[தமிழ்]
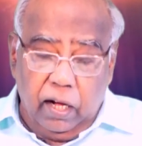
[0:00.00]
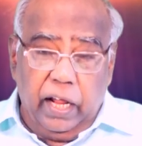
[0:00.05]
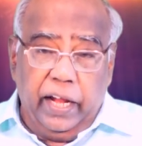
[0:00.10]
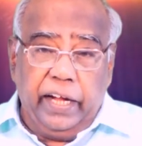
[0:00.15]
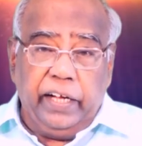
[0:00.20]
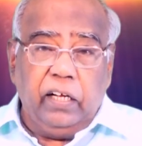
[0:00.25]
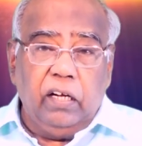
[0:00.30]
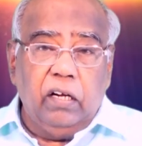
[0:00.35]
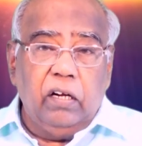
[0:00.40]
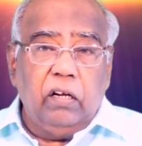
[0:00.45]

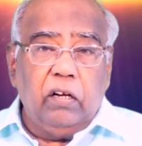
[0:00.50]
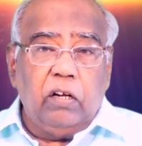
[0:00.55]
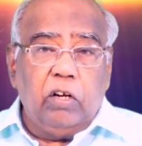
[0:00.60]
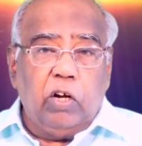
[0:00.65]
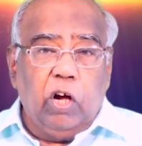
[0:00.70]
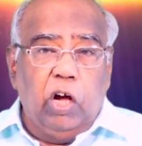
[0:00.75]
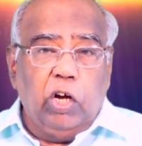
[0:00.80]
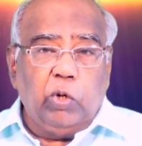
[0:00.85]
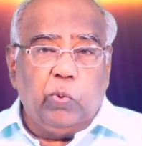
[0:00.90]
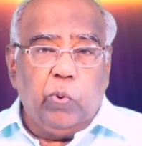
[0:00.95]
லைட்
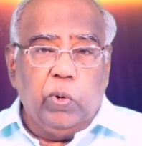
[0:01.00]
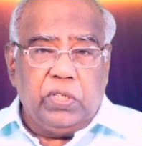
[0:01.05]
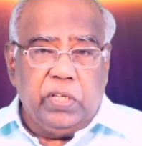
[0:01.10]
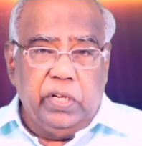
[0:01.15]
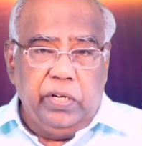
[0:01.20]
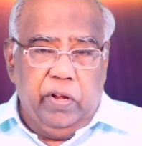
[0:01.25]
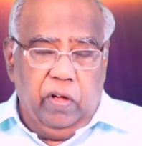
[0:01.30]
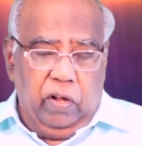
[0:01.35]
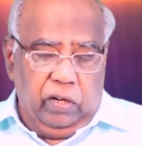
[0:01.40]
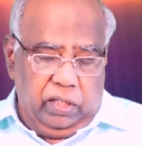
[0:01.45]

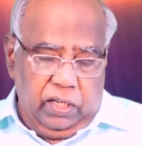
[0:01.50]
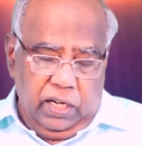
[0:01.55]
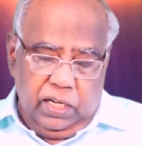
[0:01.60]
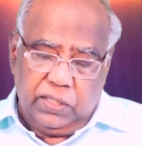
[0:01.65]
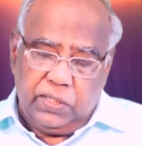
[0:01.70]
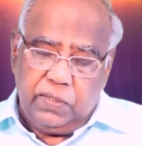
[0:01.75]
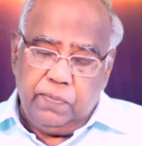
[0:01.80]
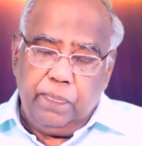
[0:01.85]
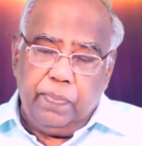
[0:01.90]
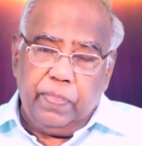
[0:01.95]
காங்கோஸ்
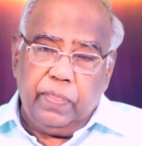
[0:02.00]
டார்க்னஸ்